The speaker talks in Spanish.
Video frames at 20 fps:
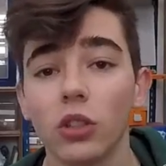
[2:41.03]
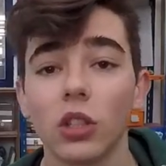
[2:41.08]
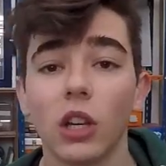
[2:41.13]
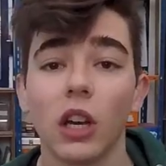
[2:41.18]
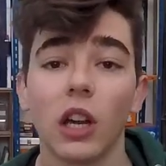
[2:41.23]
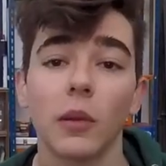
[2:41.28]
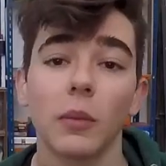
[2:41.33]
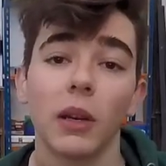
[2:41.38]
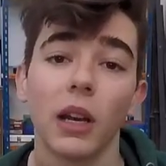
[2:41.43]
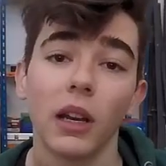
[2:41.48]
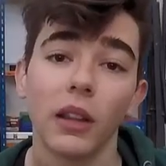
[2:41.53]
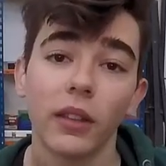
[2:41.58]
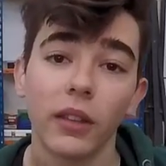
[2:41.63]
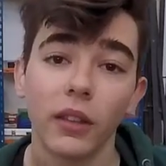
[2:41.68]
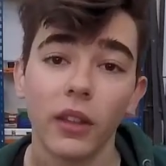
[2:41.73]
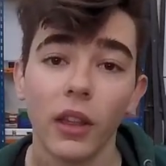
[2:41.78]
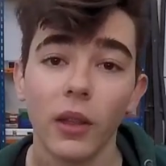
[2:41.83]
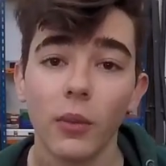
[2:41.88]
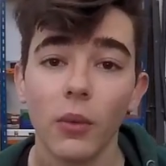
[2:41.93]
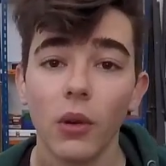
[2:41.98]
sacarme la
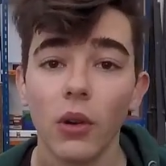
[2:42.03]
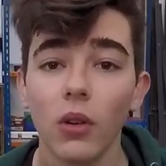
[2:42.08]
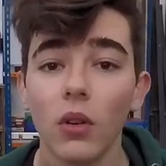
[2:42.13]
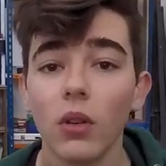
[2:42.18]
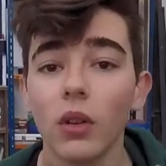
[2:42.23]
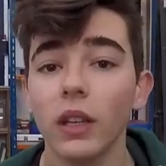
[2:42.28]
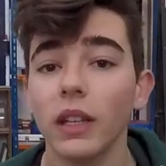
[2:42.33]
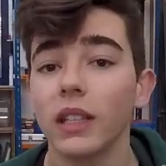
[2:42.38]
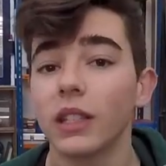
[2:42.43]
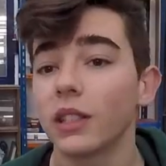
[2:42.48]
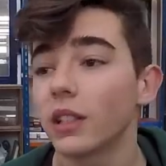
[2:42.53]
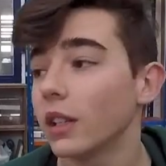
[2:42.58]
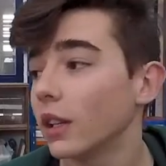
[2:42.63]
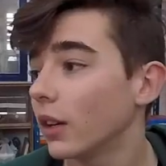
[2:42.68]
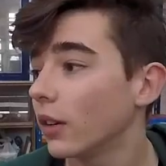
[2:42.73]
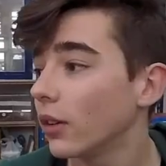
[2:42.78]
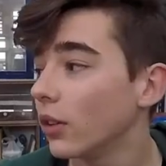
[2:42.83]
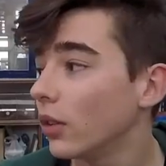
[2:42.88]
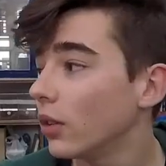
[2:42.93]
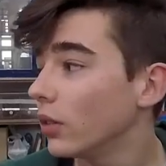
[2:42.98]
licencia de vuelo y
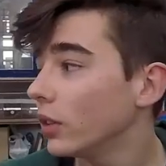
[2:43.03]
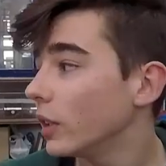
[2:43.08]
estrenarlo